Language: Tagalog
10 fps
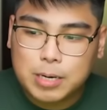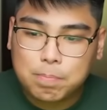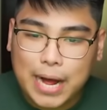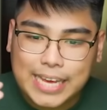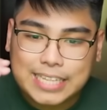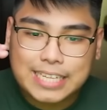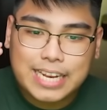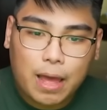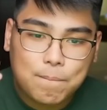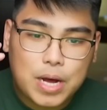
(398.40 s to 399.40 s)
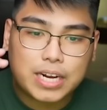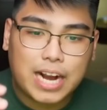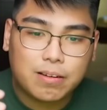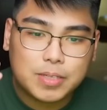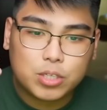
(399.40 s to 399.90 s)
magbayad ng
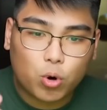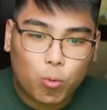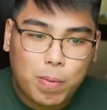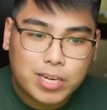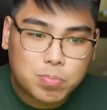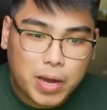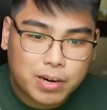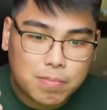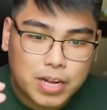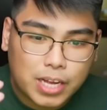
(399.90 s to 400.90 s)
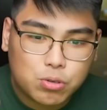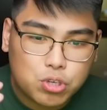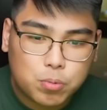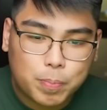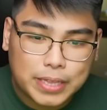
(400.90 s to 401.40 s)
napakaraming Robux para
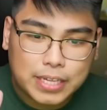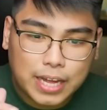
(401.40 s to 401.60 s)
magka-huge pet